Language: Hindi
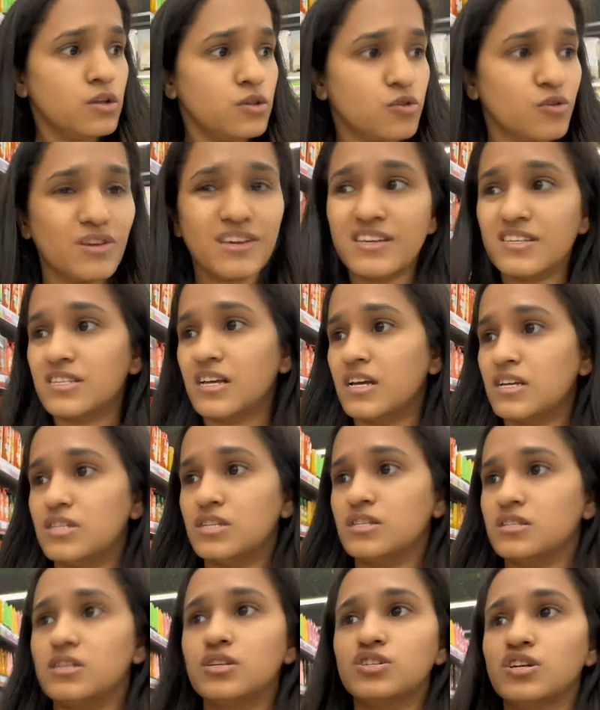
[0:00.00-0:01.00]
तो ये सारी
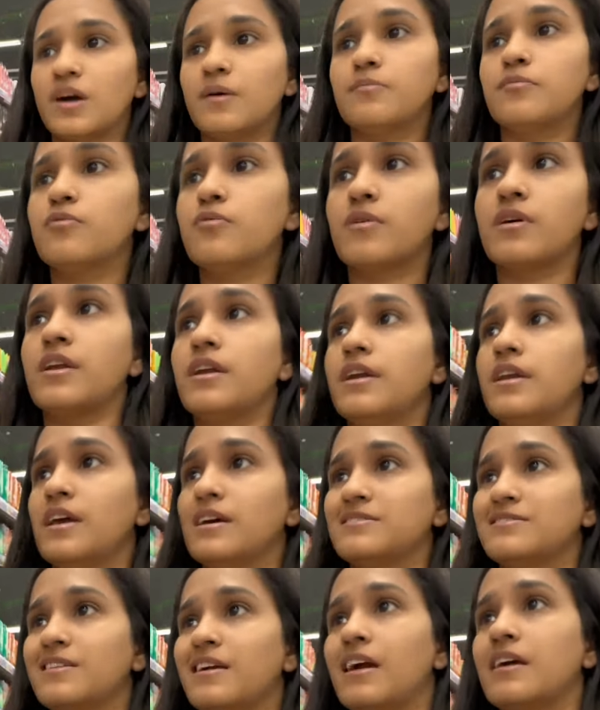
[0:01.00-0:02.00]
चीज़ें शैम्पू अगर
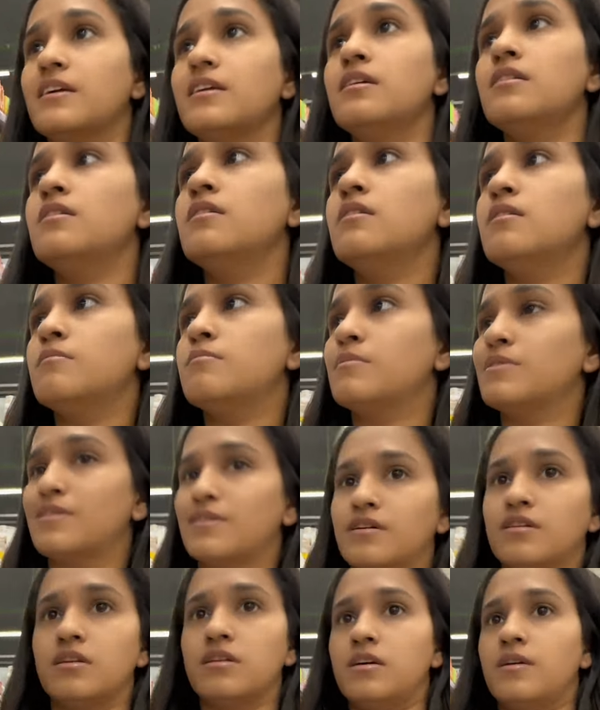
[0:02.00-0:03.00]
इंडिया से कैरी मत
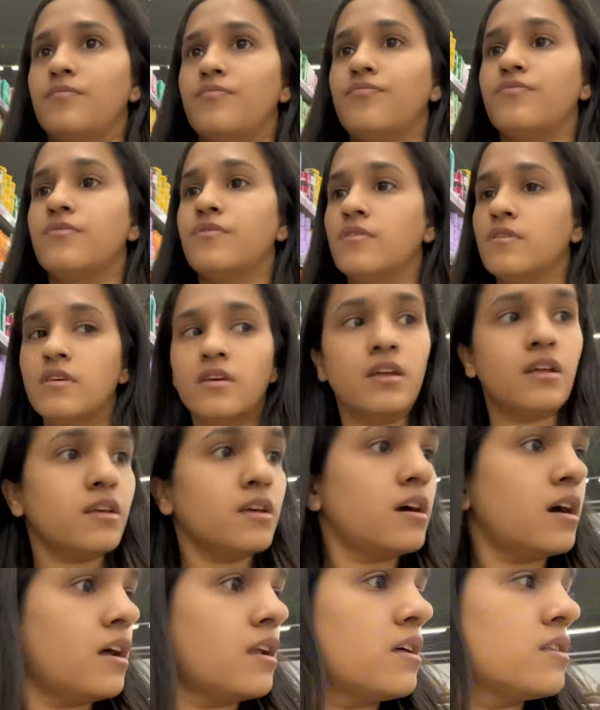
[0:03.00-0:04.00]
करिए ये रही
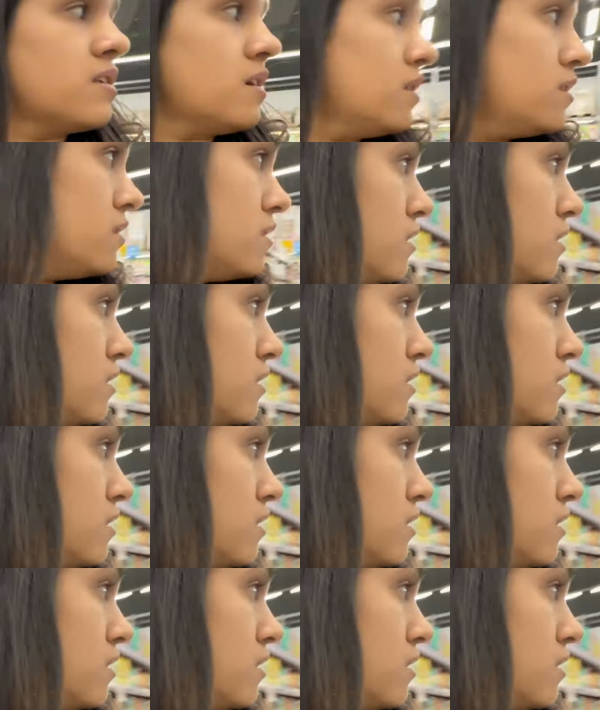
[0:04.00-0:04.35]
खाना था